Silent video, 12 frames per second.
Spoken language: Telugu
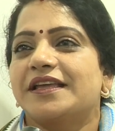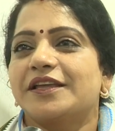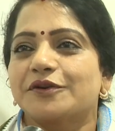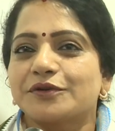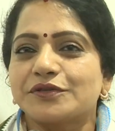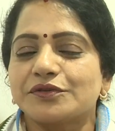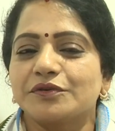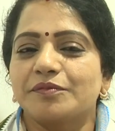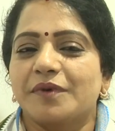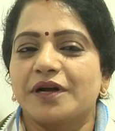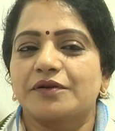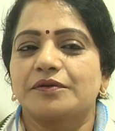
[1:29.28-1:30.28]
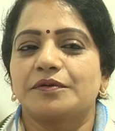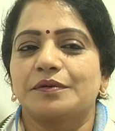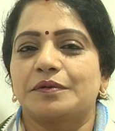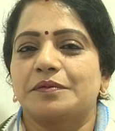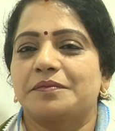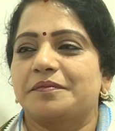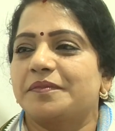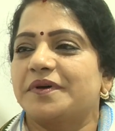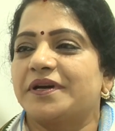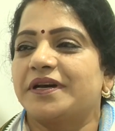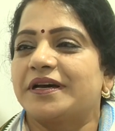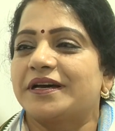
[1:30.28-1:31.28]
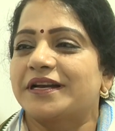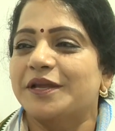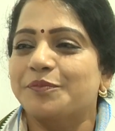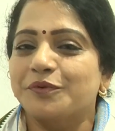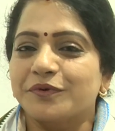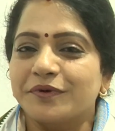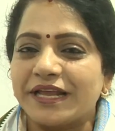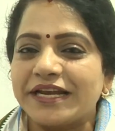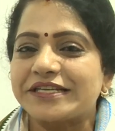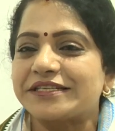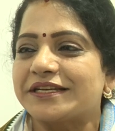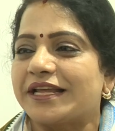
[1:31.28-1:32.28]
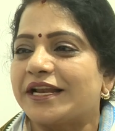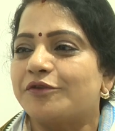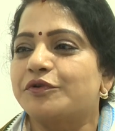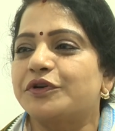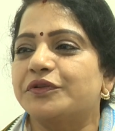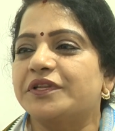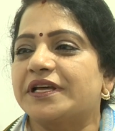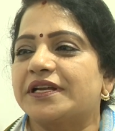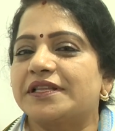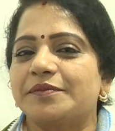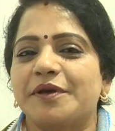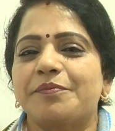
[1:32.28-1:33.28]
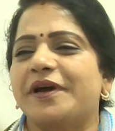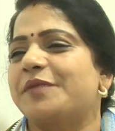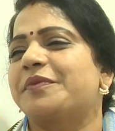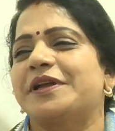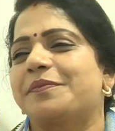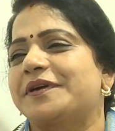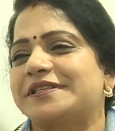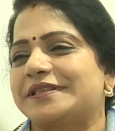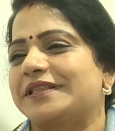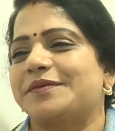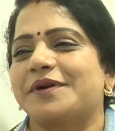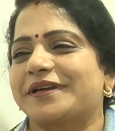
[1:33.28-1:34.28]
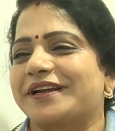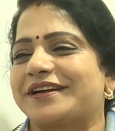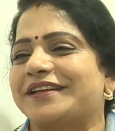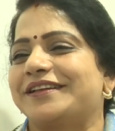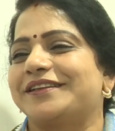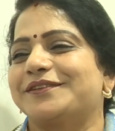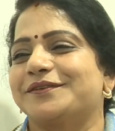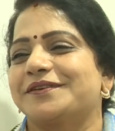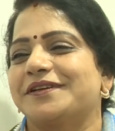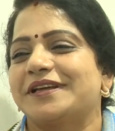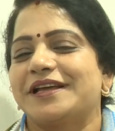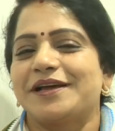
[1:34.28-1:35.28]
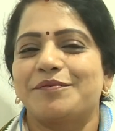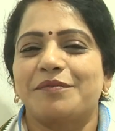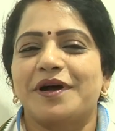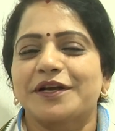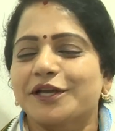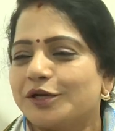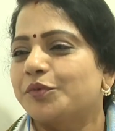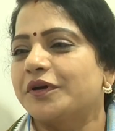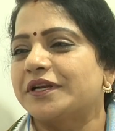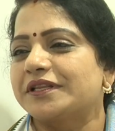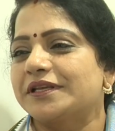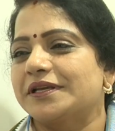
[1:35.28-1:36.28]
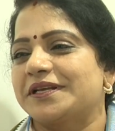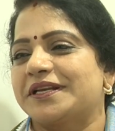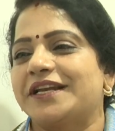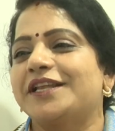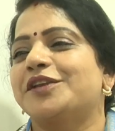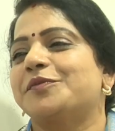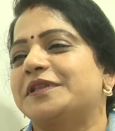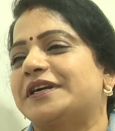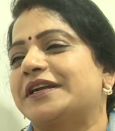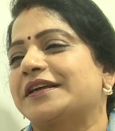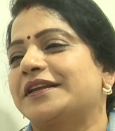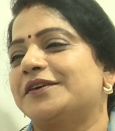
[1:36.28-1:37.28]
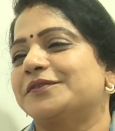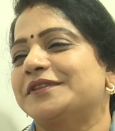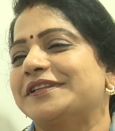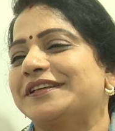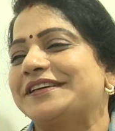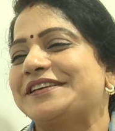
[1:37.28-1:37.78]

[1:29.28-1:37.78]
ఈరోజు మాకు రేపు ఎలక్షన్ ఎలా ఉంటుంది అన్నది మేము భయపడే పరిస్థితి అయితే మాకు ఎక్కడా లేదు మా గెలుపు అన్నది నల్లేరు మీద నడకలా ఉంది